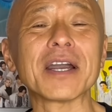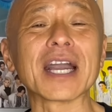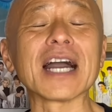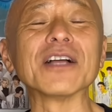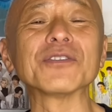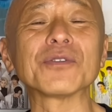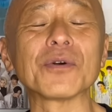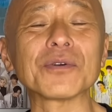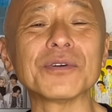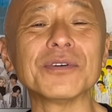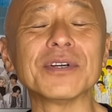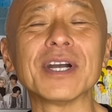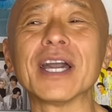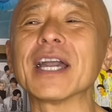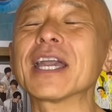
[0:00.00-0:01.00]
監
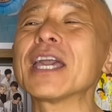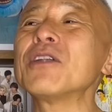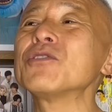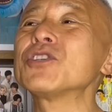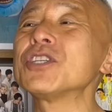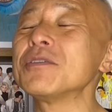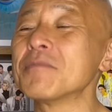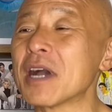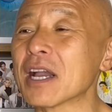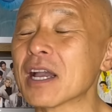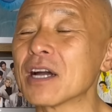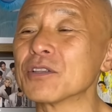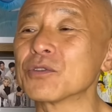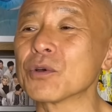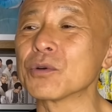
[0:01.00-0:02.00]
督、ケルシーマン
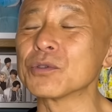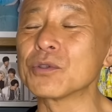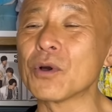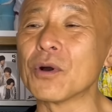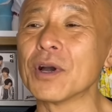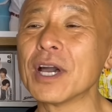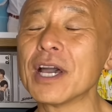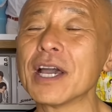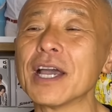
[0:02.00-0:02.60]
監督と、